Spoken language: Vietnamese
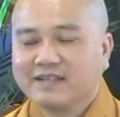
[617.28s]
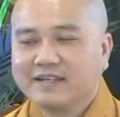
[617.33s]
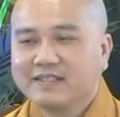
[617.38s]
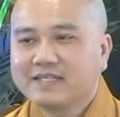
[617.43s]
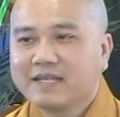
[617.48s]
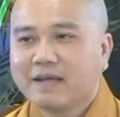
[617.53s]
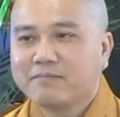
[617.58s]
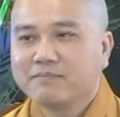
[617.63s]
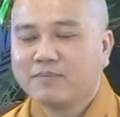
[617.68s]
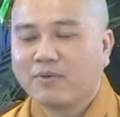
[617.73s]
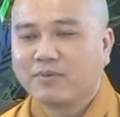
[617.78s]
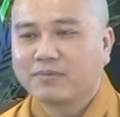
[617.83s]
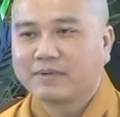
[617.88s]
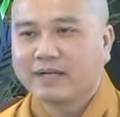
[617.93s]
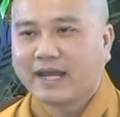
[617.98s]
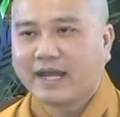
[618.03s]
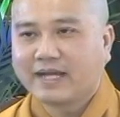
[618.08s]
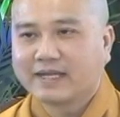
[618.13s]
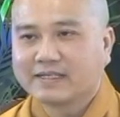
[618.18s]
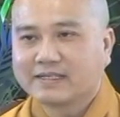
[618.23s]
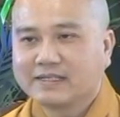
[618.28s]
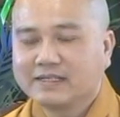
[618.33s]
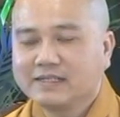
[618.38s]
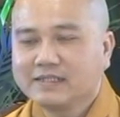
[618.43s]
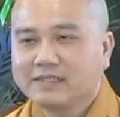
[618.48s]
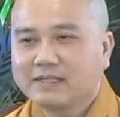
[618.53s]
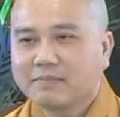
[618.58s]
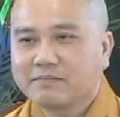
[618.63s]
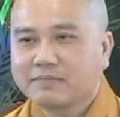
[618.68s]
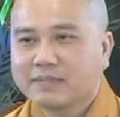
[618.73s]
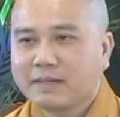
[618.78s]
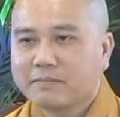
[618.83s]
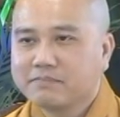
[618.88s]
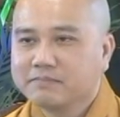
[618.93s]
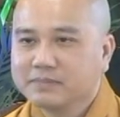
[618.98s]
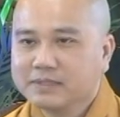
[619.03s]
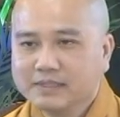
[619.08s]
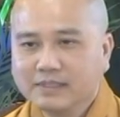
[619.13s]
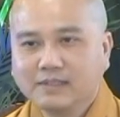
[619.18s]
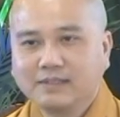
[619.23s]
Đến năm một nghìn chín trăm
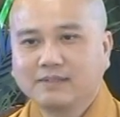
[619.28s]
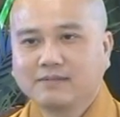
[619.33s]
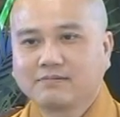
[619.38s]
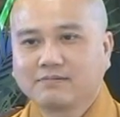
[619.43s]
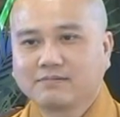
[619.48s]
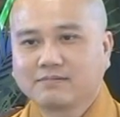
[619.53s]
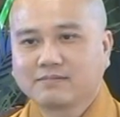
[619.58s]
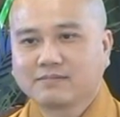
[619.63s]
năm mươi